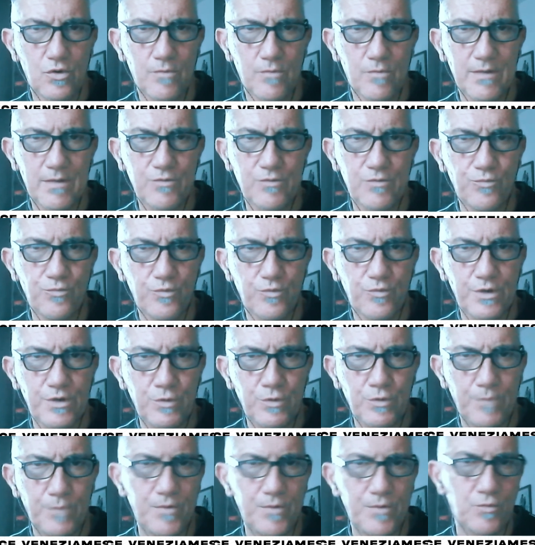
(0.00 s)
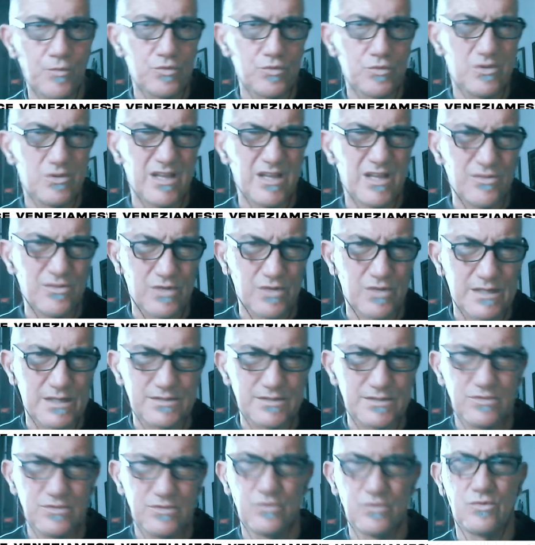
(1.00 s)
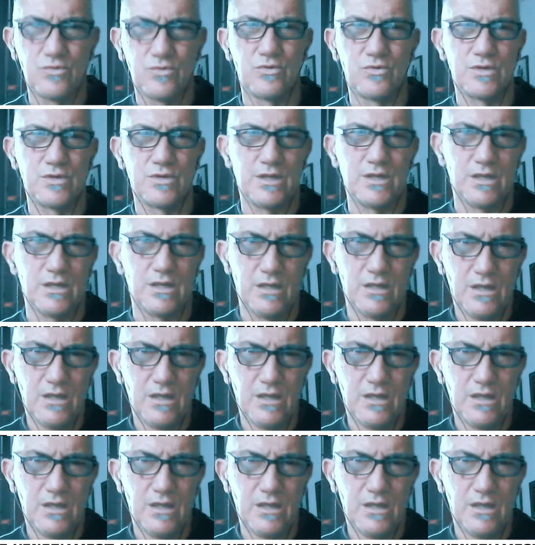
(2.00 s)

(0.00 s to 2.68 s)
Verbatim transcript: ma comunque noi abbiamo avuto tante occasioni,